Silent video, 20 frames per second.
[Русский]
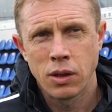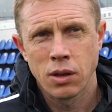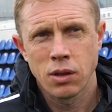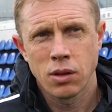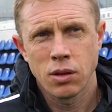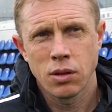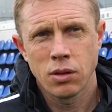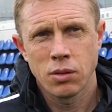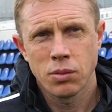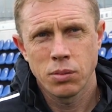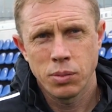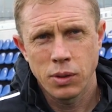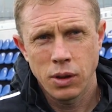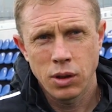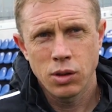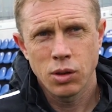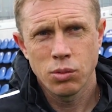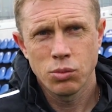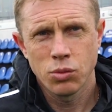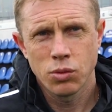Э,
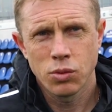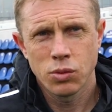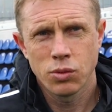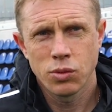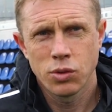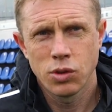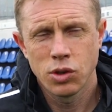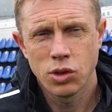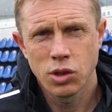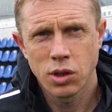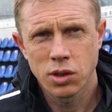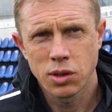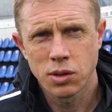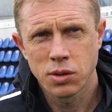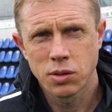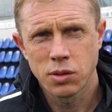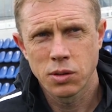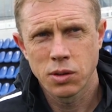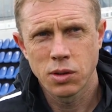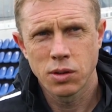поэтому
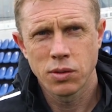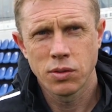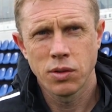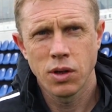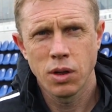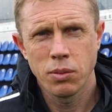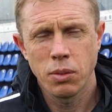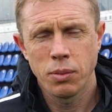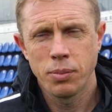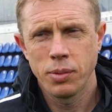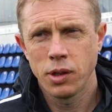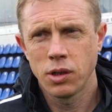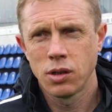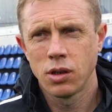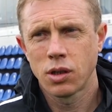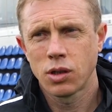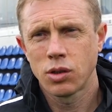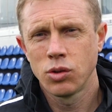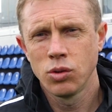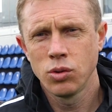сейчас время
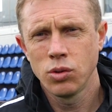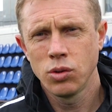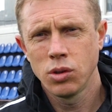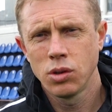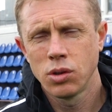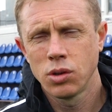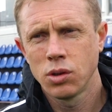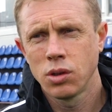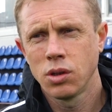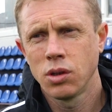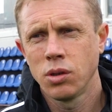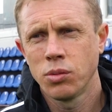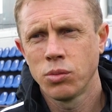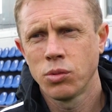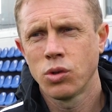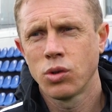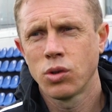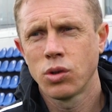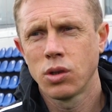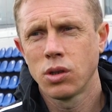передохнуть
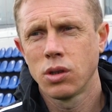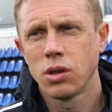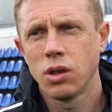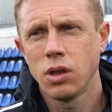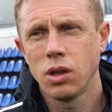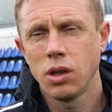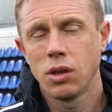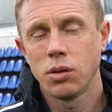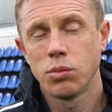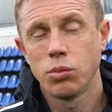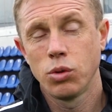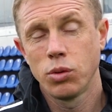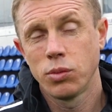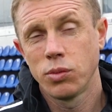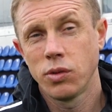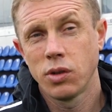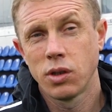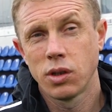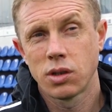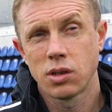немного, да, и будем
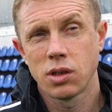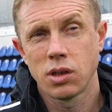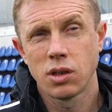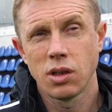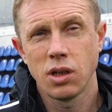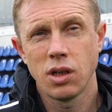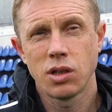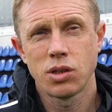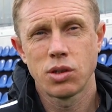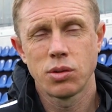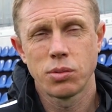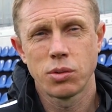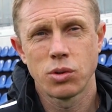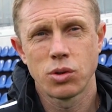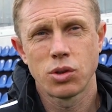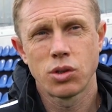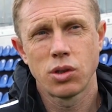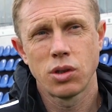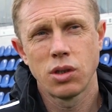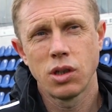двигаться дальше,
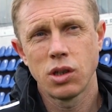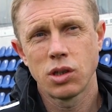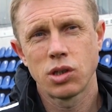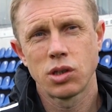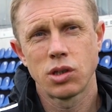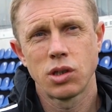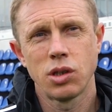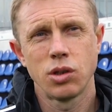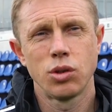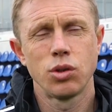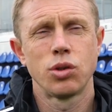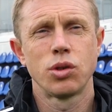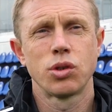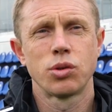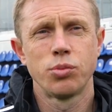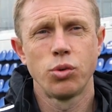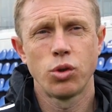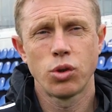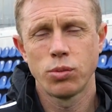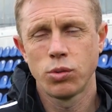потому что дальше следующий
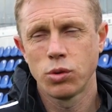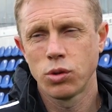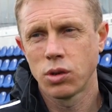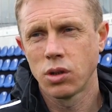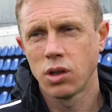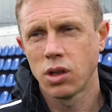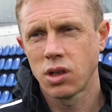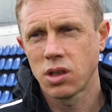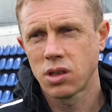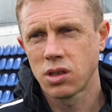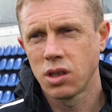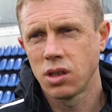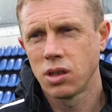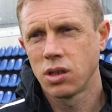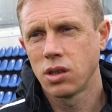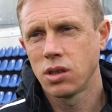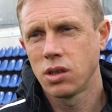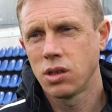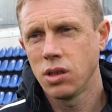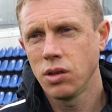сбор будет гораздо
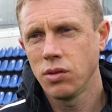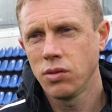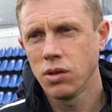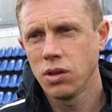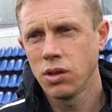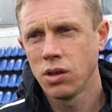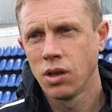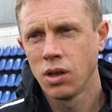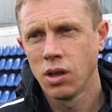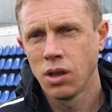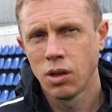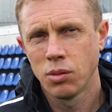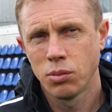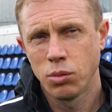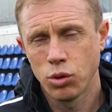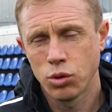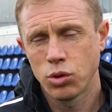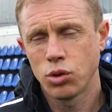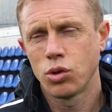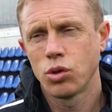интенсивней,
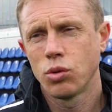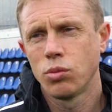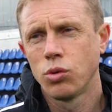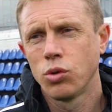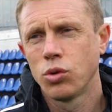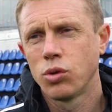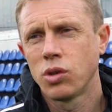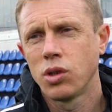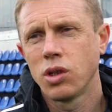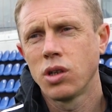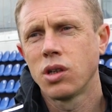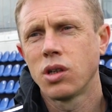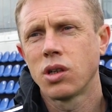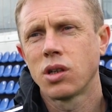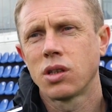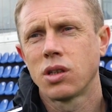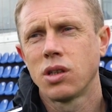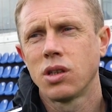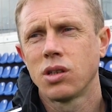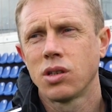плюс еще будут игры,
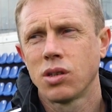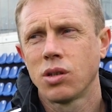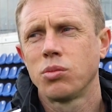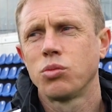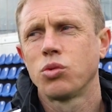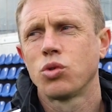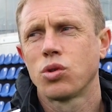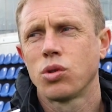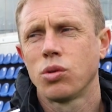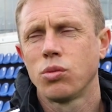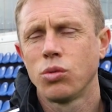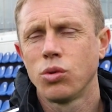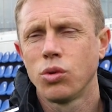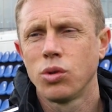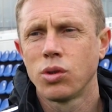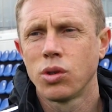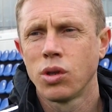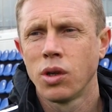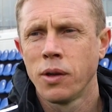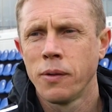где нам нужно
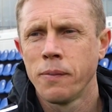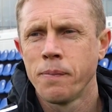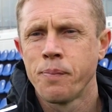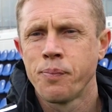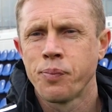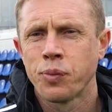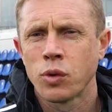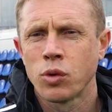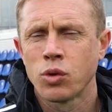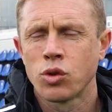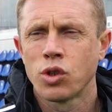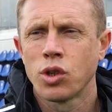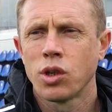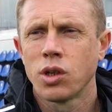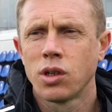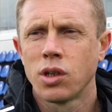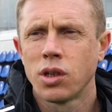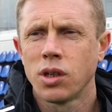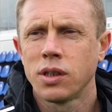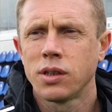будет уже
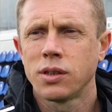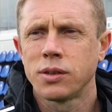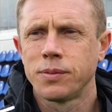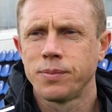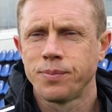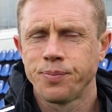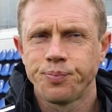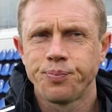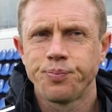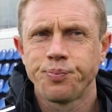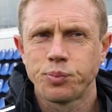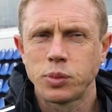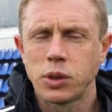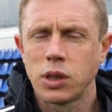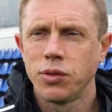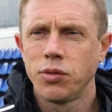играть по